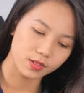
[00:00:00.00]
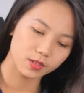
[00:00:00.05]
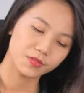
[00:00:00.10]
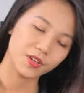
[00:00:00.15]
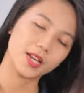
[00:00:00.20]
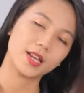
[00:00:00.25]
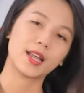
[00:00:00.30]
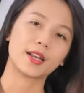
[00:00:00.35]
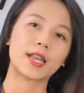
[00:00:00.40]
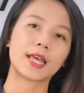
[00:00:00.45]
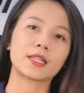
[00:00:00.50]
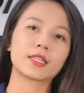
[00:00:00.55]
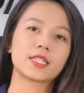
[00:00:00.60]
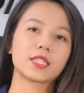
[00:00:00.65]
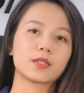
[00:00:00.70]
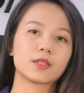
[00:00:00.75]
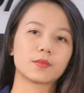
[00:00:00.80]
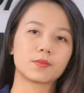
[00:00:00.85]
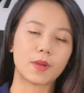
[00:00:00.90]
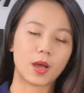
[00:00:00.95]
như vậy là đèn
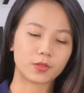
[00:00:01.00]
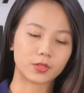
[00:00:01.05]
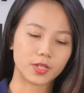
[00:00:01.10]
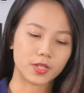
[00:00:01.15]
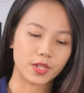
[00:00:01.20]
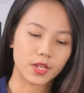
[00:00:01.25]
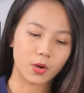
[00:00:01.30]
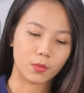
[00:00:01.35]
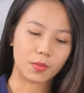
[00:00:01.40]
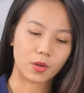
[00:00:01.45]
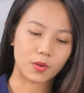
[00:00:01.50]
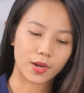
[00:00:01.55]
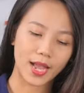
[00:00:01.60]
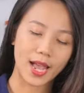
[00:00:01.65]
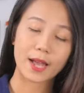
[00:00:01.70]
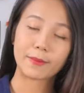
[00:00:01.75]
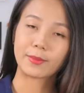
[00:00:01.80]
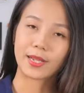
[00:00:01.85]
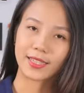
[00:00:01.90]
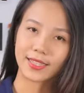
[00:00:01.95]
chỉ báo tín hiệu màu
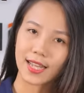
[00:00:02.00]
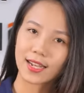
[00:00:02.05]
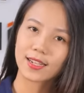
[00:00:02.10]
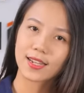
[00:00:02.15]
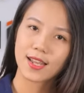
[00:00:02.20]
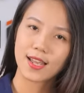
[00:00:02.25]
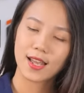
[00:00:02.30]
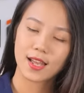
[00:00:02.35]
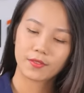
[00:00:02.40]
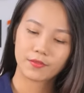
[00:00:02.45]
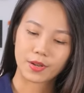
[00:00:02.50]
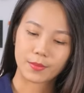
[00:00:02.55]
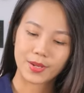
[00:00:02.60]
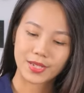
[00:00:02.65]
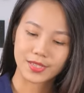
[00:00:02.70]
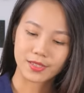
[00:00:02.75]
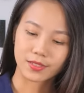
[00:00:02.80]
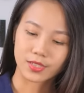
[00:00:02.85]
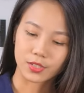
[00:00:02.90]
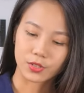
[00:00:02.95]
cam đã tắt. Và
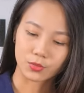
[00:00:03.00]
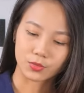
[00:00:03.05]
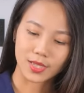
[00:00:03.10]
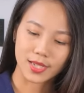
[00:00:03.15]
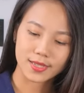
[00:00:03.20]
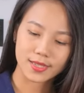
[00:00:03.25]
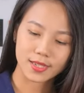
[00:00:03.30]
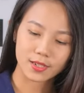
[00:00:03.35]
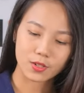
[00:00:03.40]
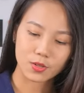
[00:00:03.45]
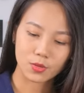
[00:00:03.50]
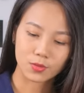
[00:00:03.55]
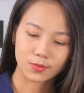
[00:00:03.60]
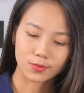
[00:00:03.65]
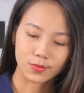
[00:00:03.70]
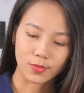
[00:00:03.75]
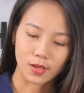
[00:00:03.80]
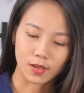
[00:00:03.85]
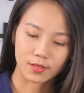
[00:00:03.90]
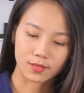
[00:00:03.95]
bây giờ thì chúng ta sẽ
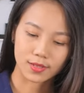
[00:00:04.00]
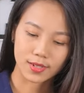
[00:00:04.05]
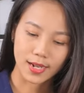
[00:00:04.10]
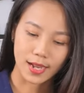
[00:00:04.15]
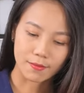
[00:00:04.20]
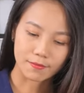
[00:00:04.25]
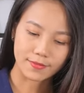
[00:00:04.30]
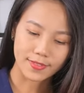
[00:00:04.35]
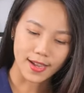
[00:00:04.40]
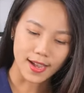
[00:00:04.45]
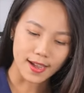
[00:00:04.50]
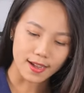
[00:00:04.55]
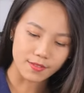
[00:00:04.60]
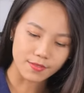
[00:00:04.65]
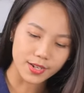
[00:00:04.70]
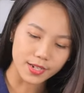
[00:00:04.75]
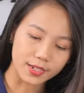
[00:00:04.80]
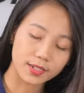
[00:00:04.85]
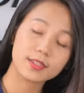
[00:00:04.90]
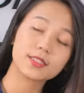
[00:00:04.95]
cùng khám
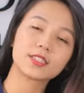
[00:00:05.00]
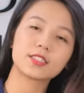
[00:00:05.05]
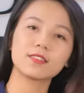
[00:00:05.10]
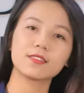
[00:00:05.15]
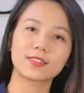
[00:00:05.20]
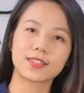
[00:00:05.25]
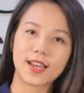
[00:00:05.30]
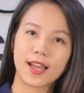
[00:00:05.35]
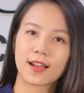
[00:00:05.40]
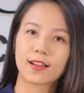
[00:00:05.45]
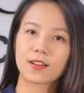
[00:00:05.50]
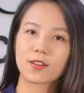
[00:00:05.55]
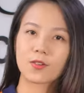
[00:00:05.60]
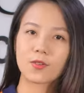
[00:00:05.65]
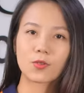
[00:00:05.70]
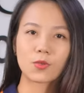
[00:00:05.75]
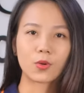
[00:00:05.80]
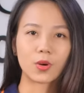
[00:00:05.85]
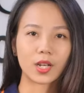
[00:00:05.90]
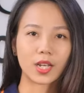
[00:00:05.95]
phá về các chức năng
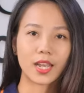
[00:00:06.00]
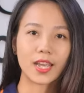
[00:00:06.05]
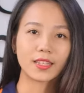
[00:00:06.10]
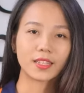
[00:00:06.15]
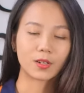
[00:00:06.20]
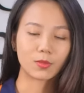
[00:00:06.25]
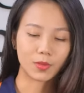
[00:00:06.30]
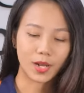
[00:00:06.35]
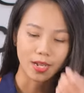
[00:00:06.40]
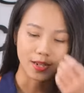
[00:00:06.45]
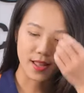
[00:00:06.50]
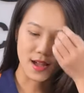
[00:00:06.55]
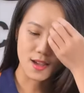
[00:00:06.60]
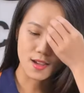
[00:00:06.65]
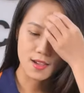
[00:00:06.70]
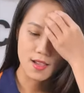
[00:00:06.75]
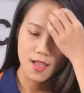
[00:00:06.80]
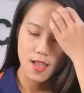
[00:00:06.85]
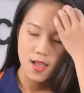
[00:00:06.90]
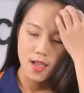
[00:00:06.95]
của cái hệ thống này nhé.